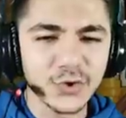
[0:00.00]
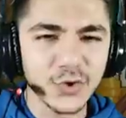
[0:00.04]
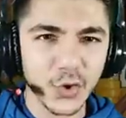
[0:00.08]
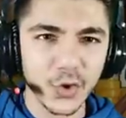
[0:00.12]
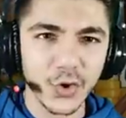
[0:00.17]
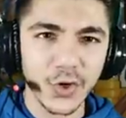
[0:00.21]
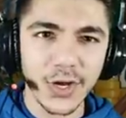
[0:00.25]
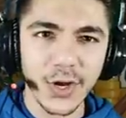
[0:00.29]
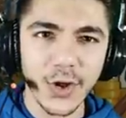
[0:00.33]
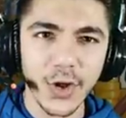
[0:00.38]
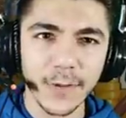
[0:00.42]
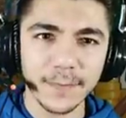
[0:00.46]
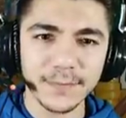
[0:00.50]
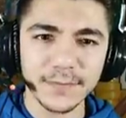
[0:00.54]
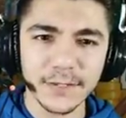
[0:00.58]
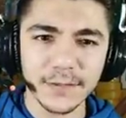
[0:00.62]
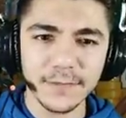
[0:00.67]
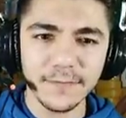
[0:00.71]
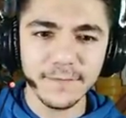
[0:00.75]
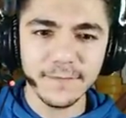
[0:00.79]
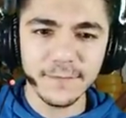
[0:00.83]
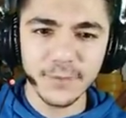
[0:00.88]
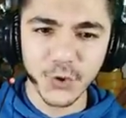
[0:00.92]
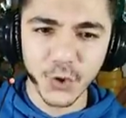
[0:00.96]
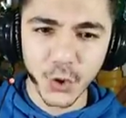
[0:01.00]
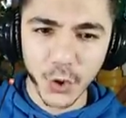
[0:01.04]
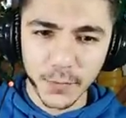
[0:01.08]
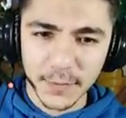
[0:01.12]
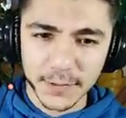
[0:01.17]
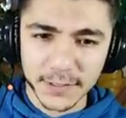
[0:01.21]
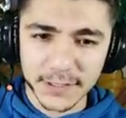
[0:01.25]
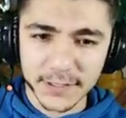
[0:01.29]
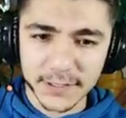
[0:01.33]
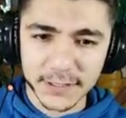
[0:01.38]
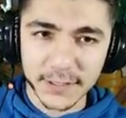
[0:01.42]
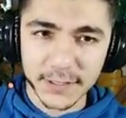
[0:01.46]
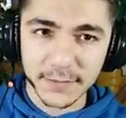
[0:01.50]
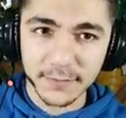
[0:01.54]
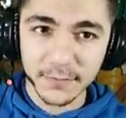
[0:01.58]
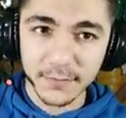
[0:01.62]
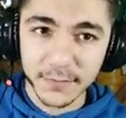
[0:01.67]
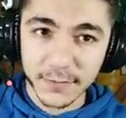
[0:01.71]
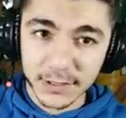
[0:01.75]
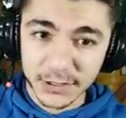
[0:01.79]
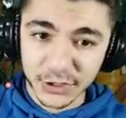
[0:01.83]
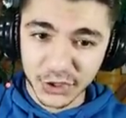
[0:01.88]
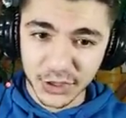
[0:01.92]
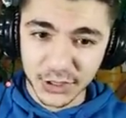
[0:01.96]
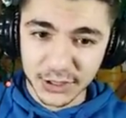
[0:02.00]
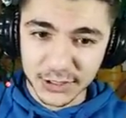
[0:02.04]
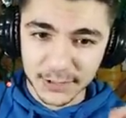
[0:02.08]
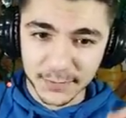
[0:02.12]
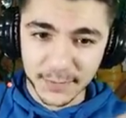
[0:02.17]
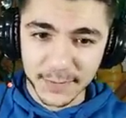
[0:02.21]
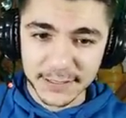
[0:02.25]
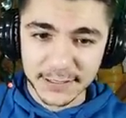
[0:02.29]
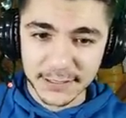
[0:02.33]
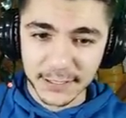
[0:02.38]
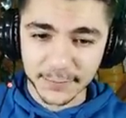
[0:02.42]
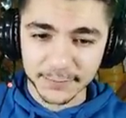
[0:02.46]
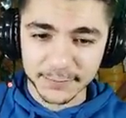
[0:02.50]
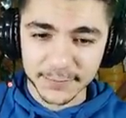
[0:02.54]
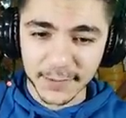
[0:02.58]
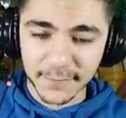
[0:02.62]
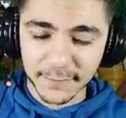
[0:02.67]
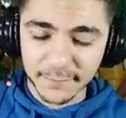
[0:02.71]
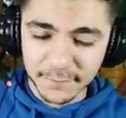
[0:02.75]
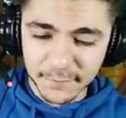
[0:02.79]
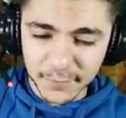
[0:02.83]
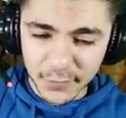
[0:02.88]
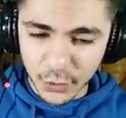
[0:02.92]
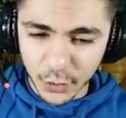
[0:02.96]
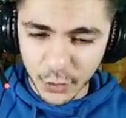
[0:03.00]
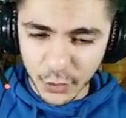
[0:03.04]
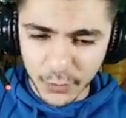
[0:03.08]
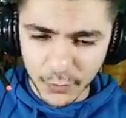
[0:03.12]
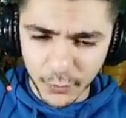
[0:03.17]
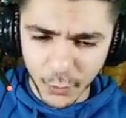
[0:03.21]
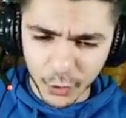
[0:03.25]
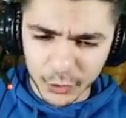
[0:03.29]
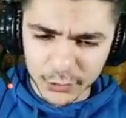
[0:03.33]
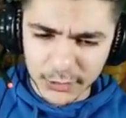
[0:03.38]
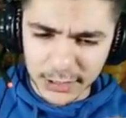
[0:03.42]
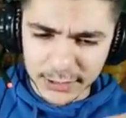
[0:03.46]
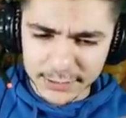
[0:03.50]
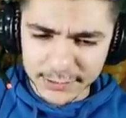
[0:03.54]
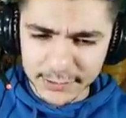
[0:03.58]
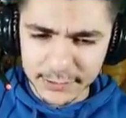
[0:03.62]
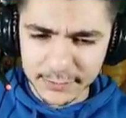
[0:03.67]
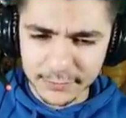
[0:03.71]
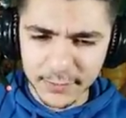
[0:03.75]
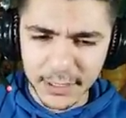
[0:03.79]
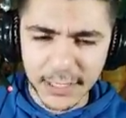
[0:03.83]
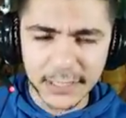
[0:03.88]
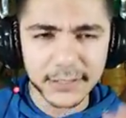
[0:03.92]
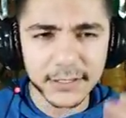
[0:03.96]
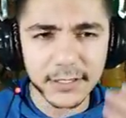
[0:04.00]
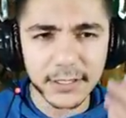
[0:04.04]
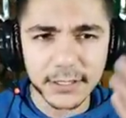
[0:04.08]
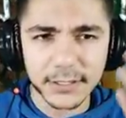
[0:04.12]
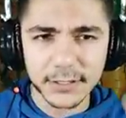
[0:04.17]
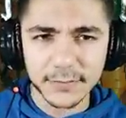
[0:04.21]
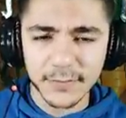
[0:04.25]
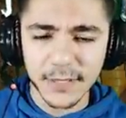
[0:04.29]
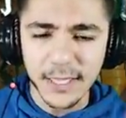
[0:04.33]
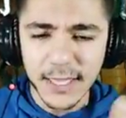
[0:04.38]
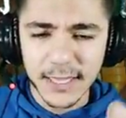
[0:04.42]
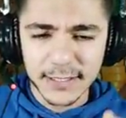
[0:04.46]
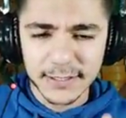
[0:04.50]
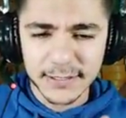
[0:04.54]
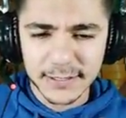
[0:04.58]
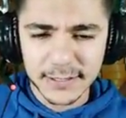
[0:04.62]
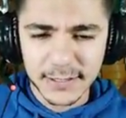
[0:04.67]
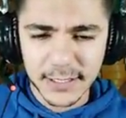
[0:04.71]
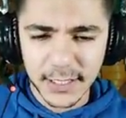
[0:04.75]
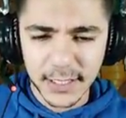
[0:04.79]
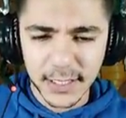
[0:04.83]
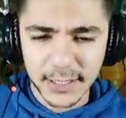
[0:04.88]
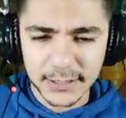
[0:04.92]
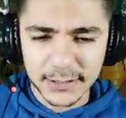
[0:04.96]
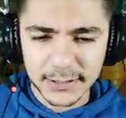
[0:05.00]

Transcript: Sonra ne yaptım? Videoyu bitirdim. Çıktım hesaptan videoyu montajladım renderladım sizlere